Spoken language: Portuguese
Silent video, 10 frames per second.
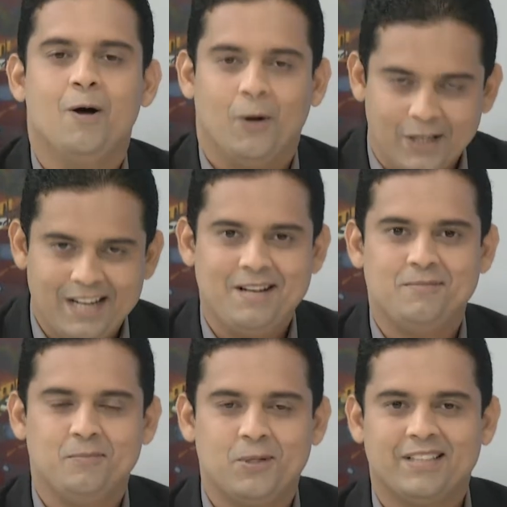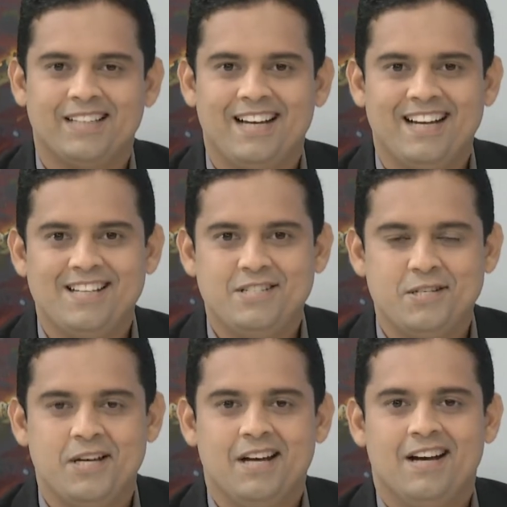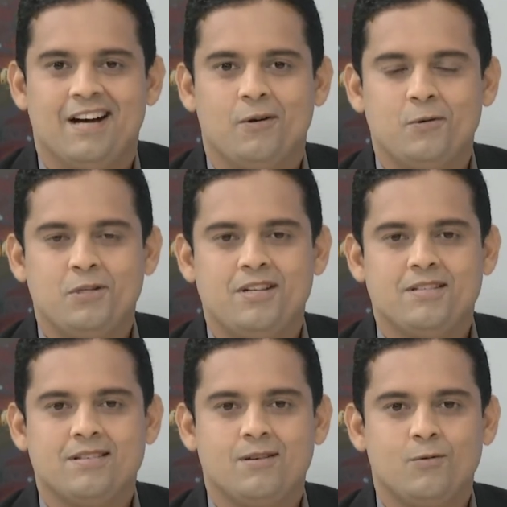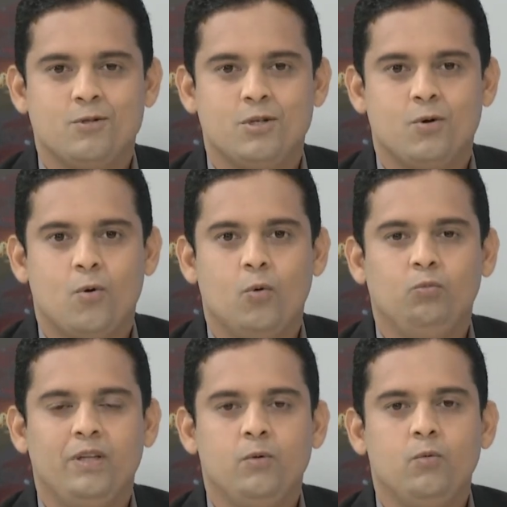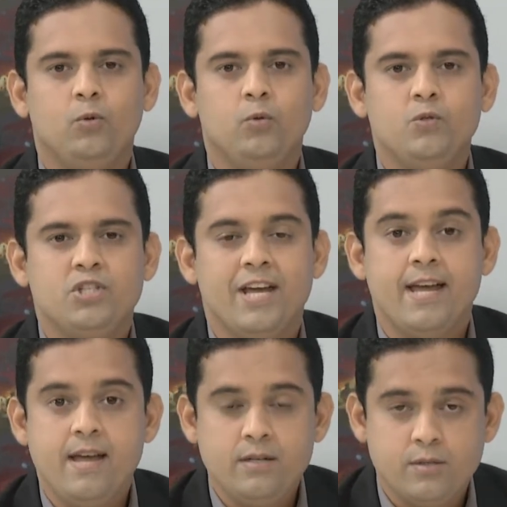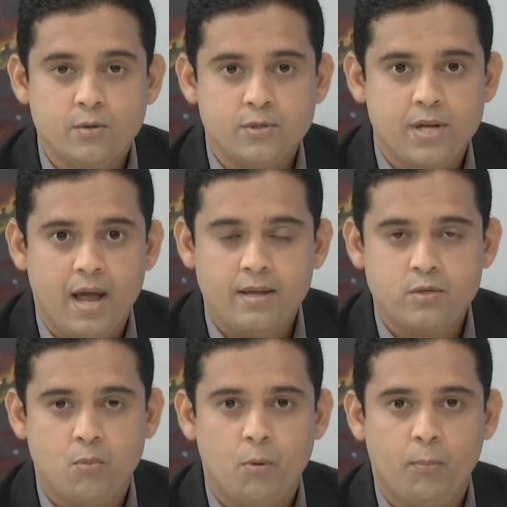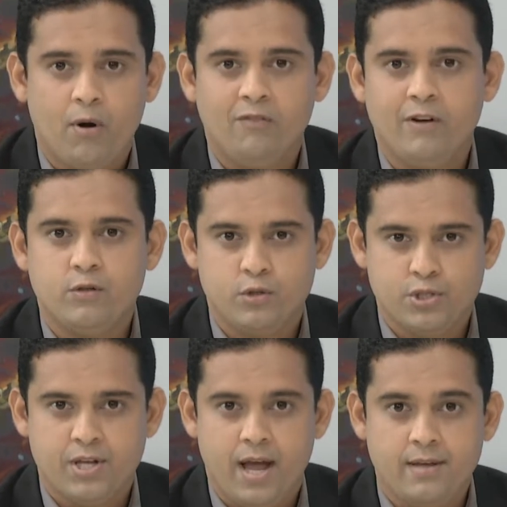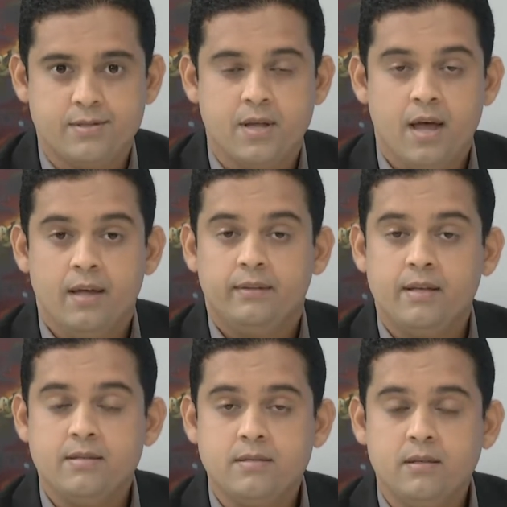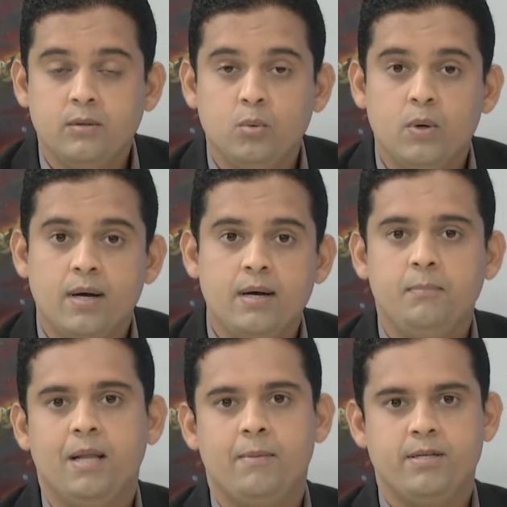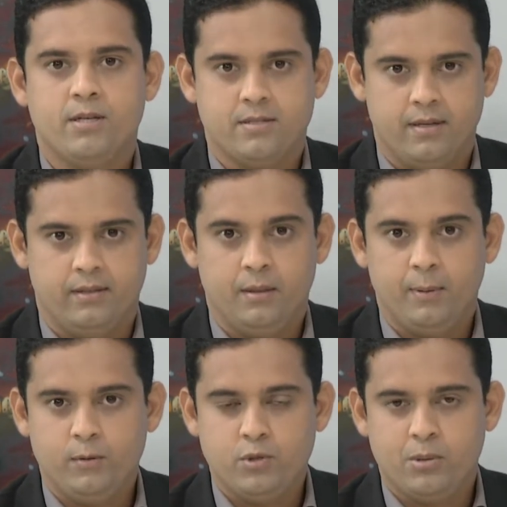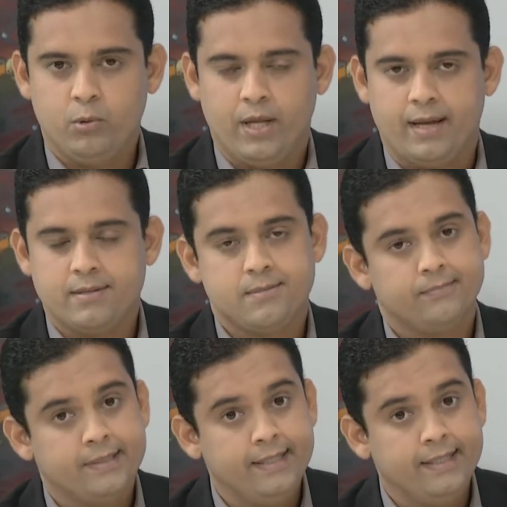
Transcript: Olá, boa tarde. A utilização de conteúdo de redes sociais como provas judiciais tem sido amplamente aceita pelos tribunais.